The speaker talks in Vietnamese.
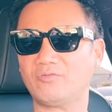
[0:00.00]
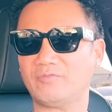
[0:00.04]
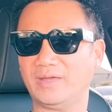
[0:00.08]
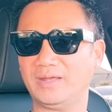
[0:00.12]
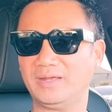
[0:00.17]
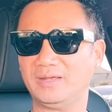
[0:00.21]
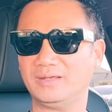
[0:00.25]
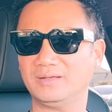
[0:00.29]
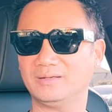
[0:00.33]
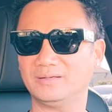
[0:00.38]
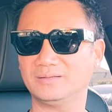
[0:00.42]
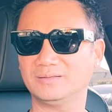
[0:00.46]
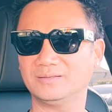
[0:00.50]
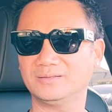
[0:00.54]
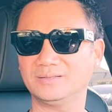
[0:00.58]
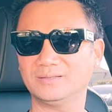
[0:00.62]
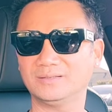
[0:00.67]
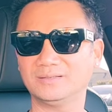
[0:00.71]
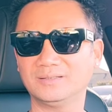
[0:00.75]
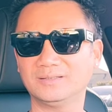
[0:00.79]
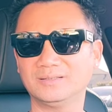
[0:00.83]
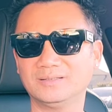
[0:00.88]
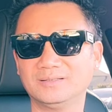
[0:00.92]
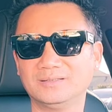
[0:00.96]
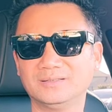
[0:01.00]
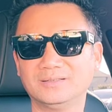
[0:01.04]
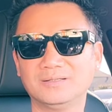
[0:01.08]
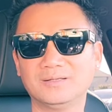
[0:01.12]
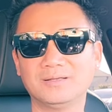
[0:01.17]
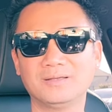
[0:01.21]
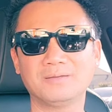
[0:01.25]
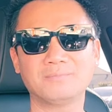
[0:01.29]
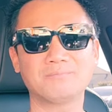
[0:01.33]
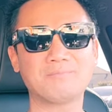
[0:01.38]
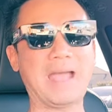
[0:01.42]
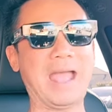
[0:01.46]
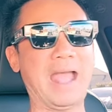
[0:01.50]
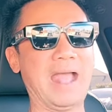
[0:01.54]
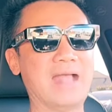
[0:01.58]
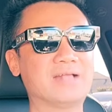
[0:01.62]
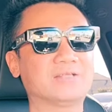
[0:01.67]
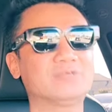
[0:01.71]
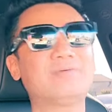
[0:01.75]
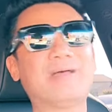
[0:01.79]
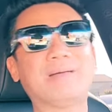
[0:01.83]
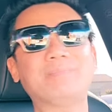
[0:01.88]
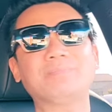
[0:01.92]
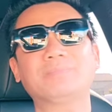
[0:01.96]
vị bà Hằng
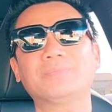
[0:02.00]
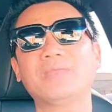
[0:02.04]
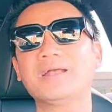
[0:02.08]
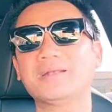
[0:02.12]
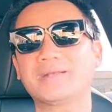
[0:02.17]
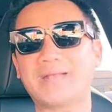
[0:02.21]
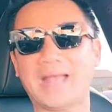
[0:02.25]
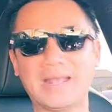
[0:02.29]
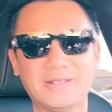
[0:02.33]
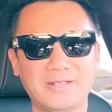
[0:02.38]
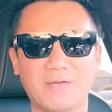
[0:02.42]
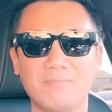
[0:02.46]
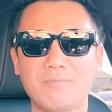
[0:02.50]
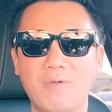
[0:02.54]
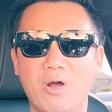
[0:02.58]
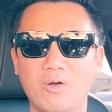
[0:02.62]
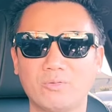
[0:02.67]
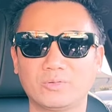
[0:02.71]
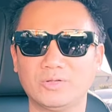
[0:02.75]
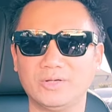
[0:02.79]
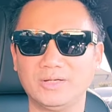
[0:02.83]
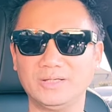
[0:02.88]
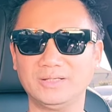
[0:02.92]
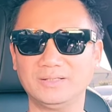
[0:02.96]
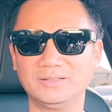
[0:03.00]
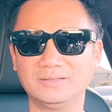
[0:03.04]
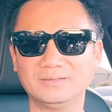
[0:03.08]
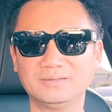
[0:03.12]
xúc phạm từng cá nhân một thôi